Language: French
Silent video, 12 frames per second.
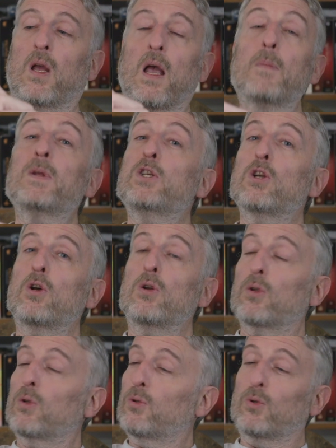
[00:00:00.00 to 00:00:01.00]
Abidjan
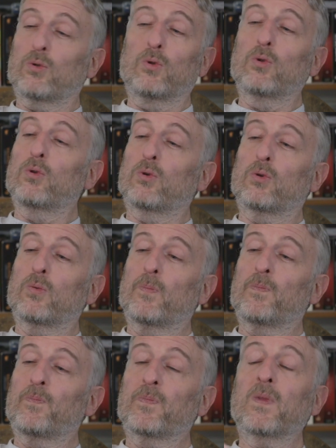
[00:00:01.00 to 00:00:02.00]
Non, non, non.
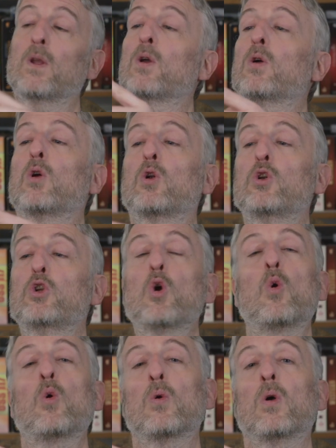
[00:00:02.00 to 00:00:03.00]

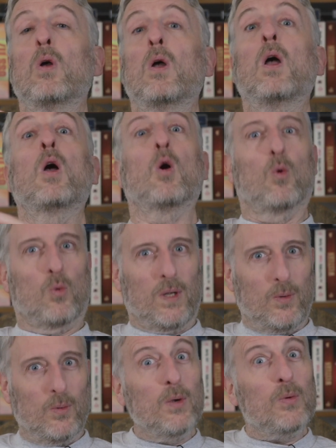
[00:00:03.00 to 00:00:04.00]
Lyon
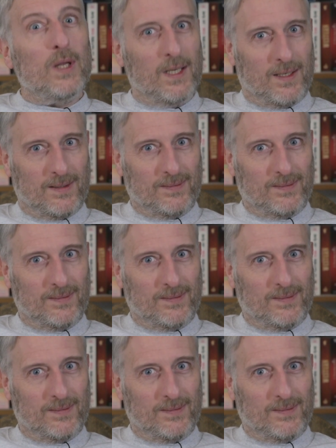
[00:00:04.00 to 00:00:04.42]
Oui, oui, oui.